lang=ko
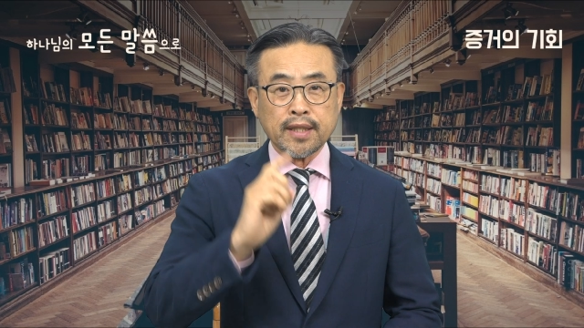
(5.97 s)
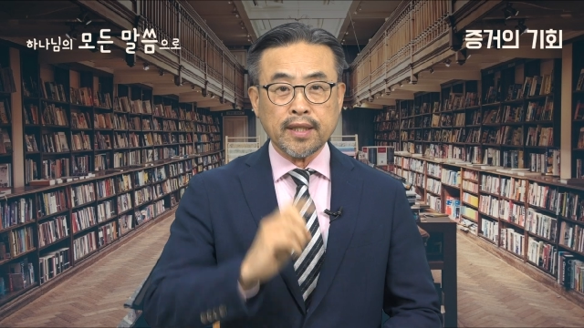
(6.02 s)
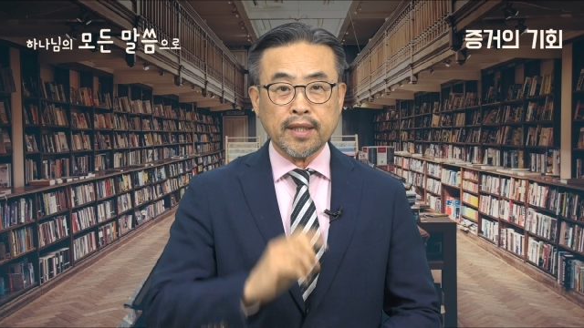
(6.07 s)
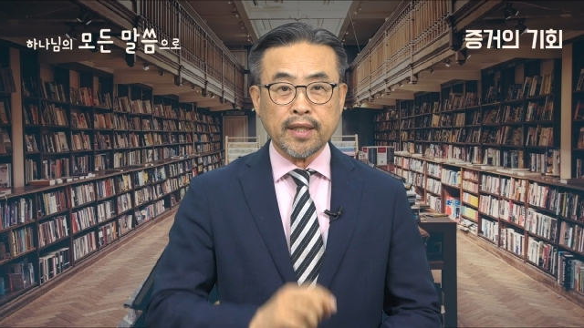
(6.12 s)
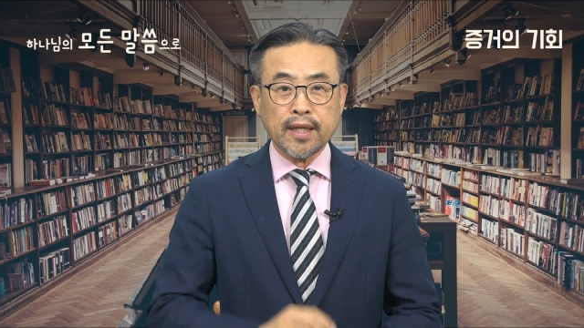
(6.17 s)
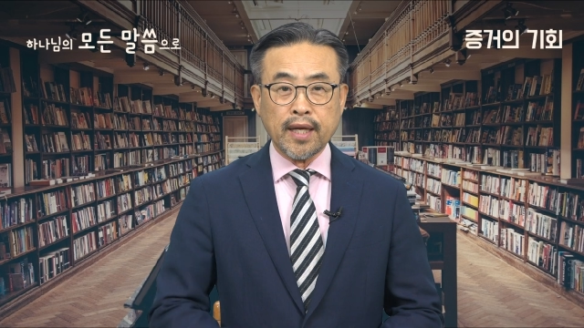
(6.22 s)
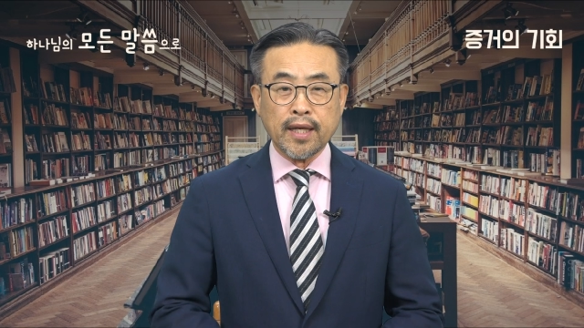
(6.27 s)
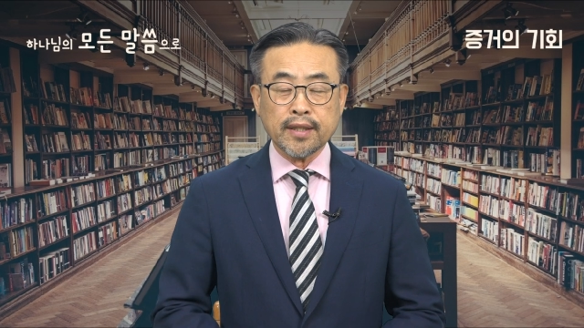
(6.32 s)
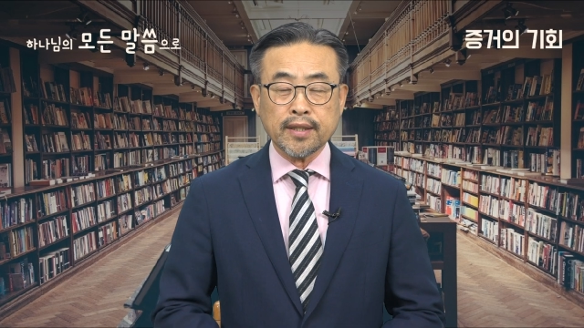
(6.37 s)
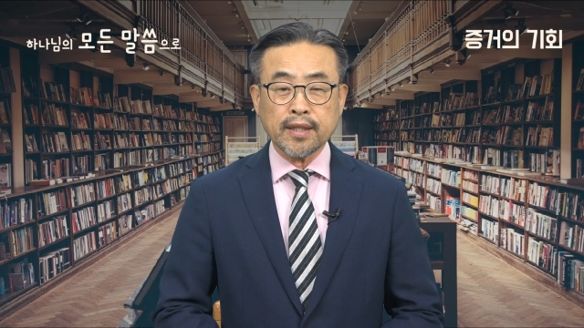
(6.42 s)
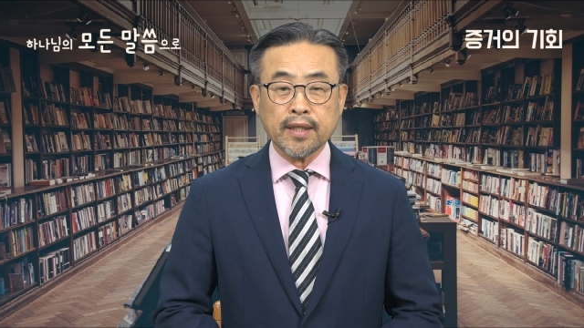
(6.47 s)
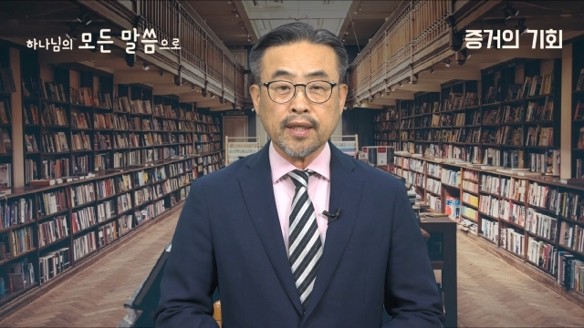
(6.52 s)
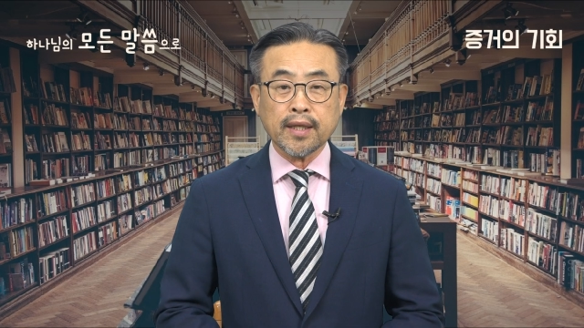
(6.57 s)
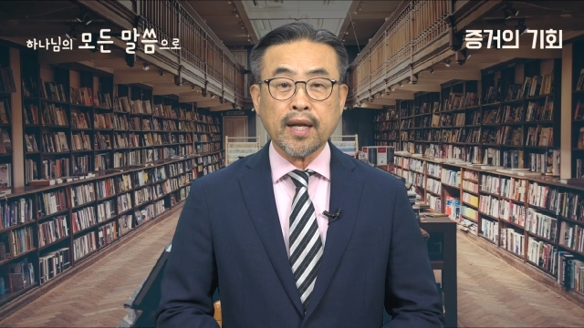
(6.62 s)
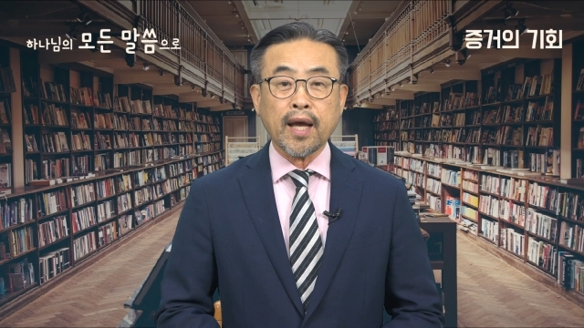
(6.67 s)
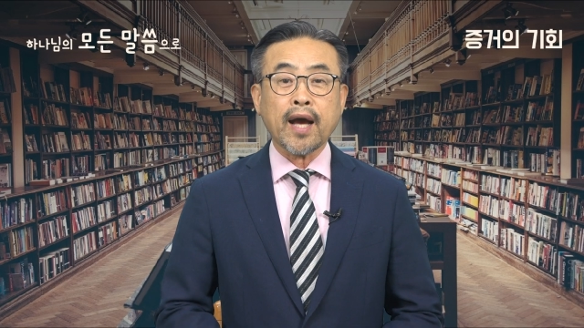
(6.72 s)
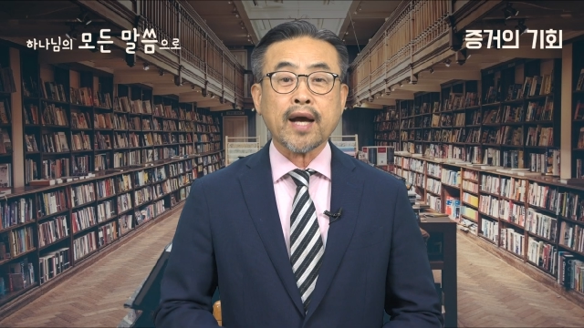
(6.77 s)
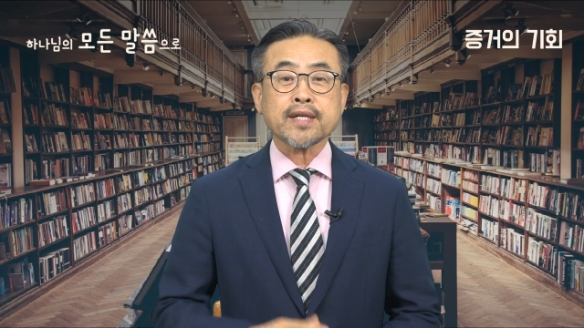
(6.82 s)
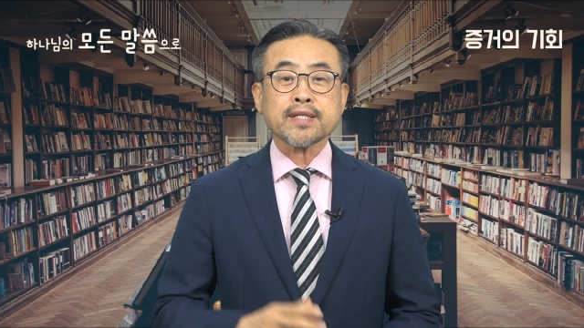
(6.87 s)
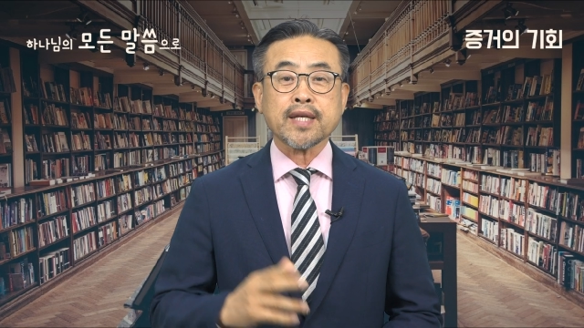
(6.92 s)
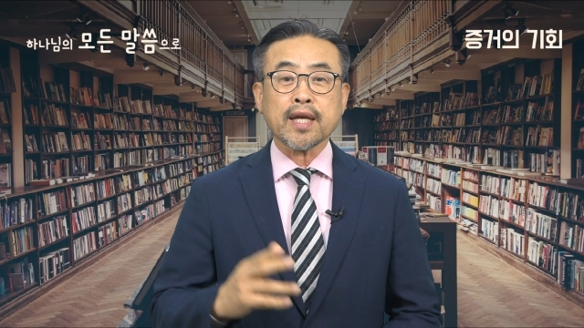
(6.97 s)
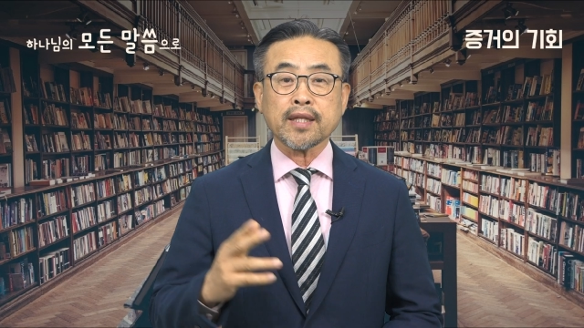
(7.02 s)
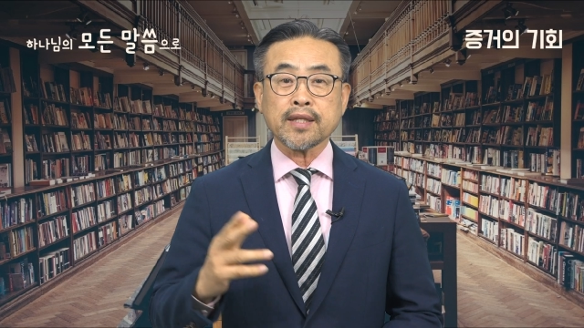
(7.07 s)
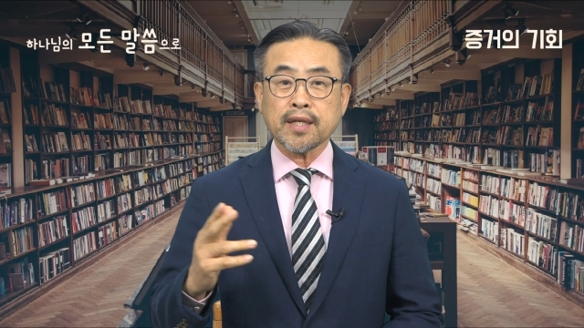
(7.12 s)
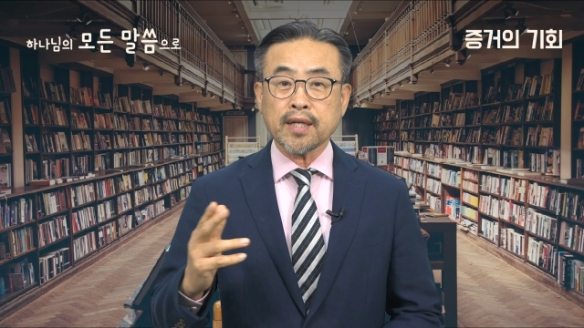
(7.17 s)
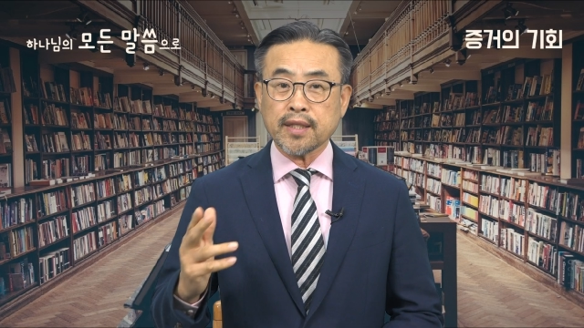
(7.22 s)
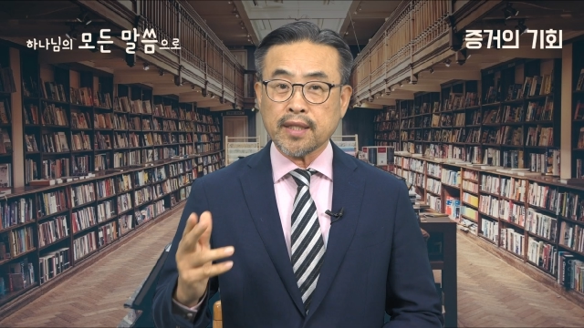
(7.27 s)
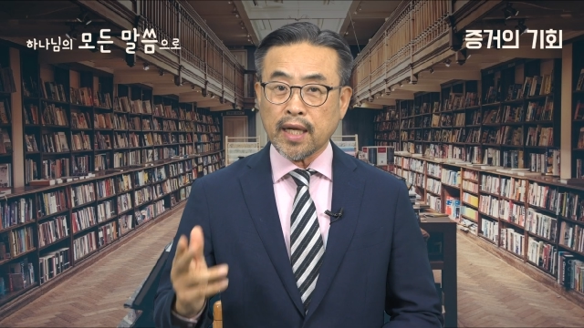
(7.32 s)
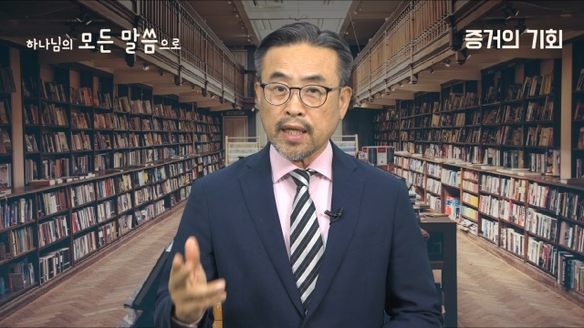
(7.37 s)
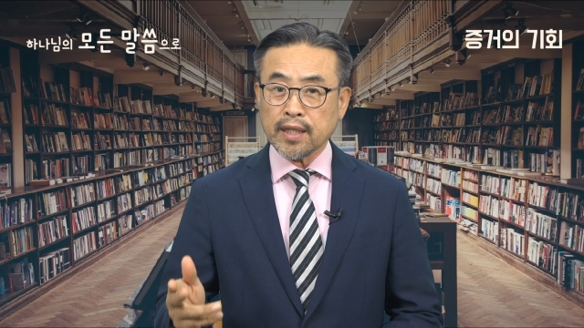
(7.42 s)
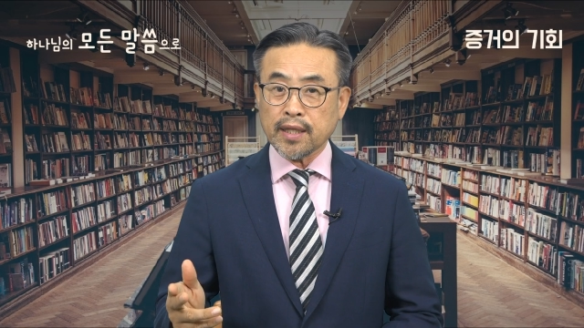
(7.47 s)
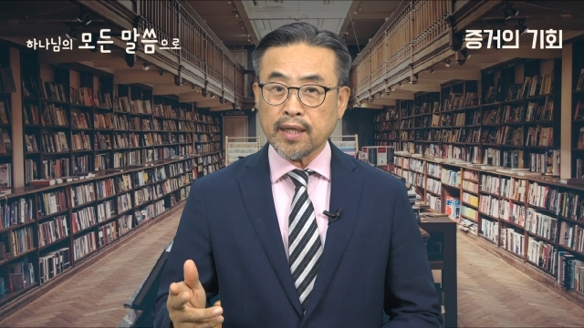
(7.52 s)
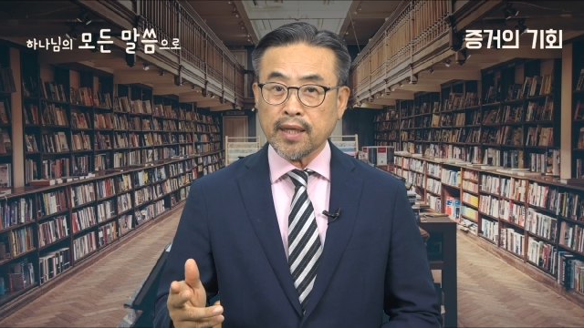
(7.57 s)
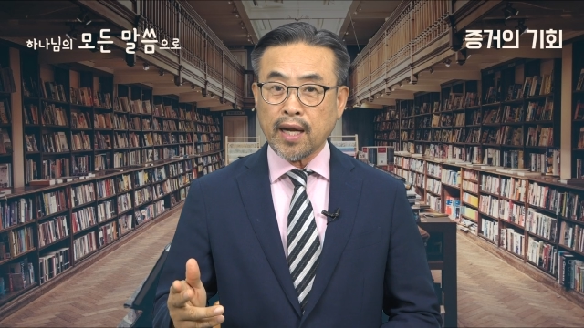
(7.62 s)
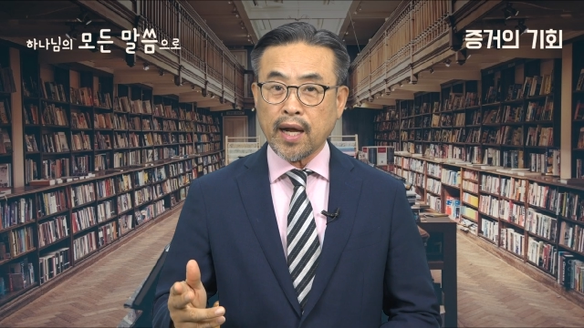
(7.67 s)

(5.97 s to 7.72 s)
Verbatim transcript: 이내에 드는 학생들이 다니는